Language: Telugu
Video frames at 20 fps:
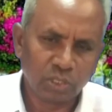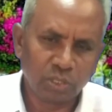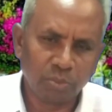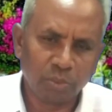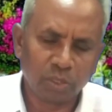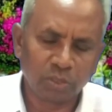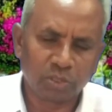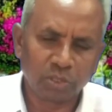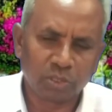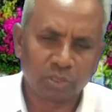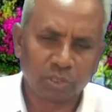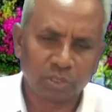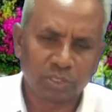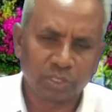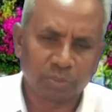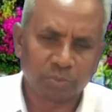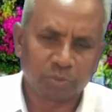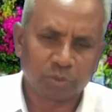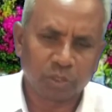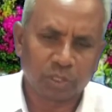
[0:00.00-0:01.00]
తిమోతితో
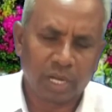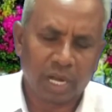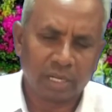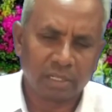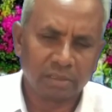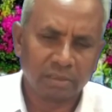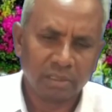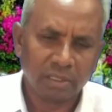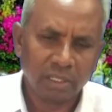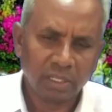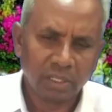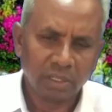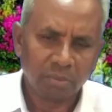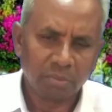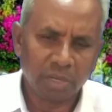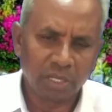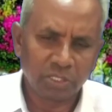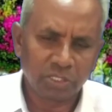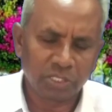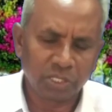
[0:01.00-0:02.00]
చెప్తున్నాడు
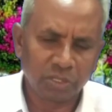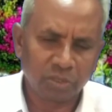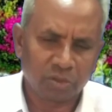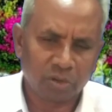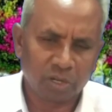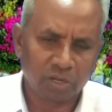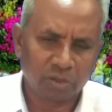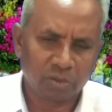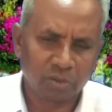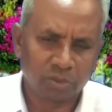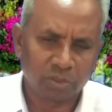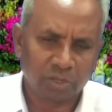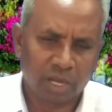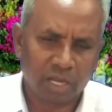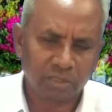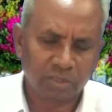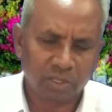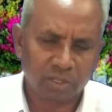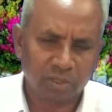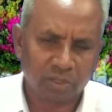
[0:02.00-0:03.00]
మనుషుల కొరకు
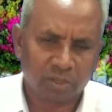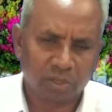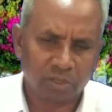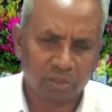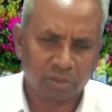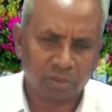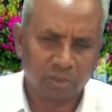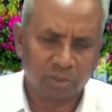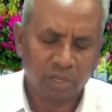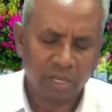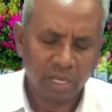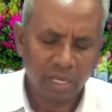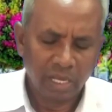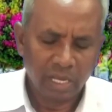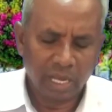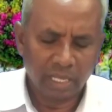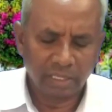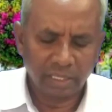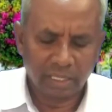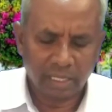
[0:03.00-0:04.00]
రాజుల కొరకు
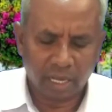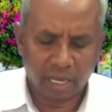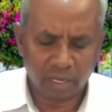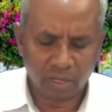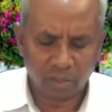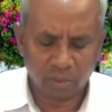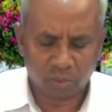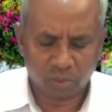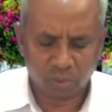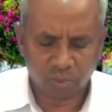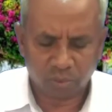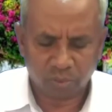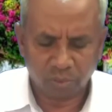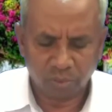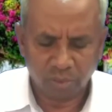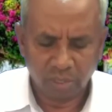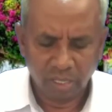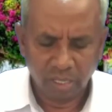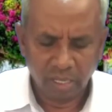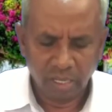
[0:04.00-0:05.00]
అధికారుల
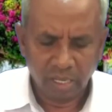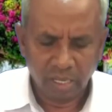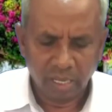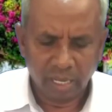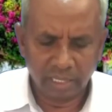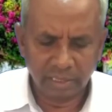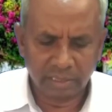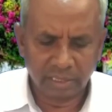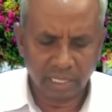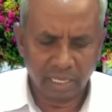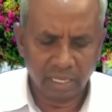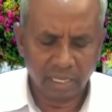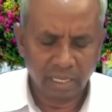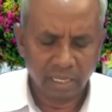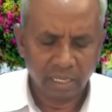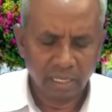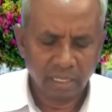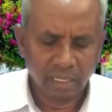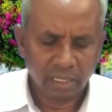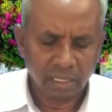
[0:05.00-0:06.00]
కొరకు అయితే
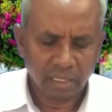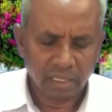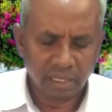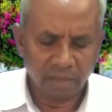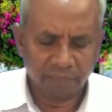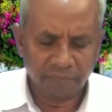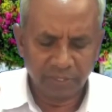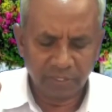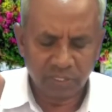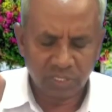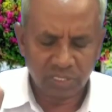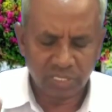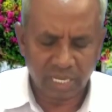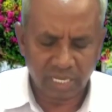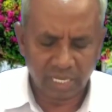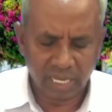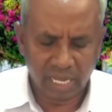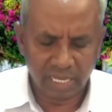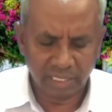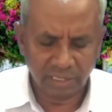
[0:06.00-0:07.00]
ఎఫ్ఎస్
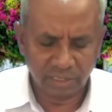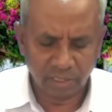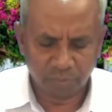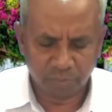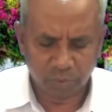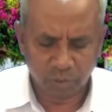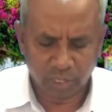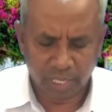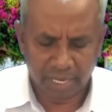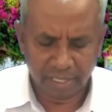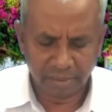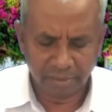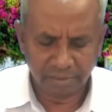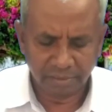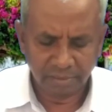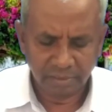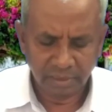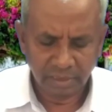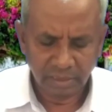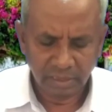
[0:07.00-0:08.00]
సంఘానికి చెప్తున్నాడు
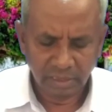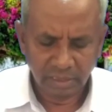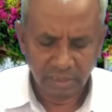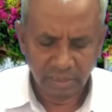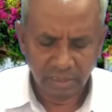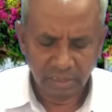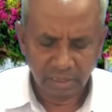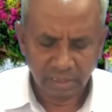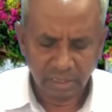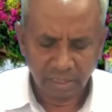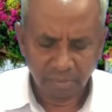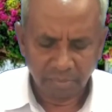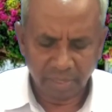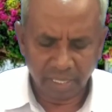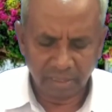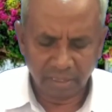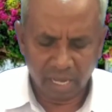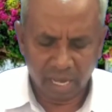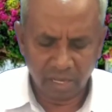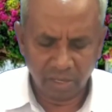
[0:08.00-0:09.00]

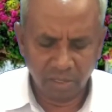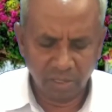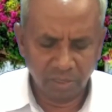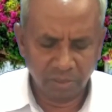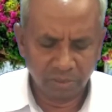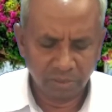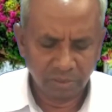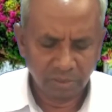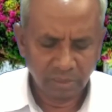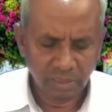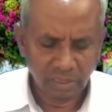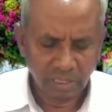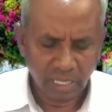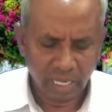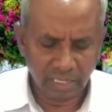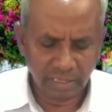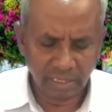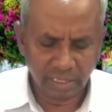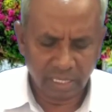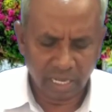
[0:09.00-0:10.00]
ప్రధానులు
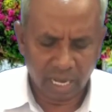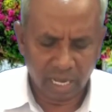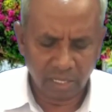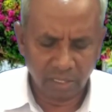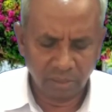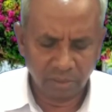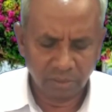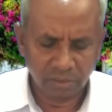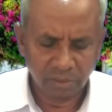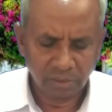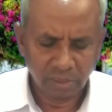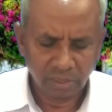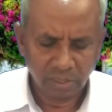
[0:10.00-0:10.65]
అధికారులు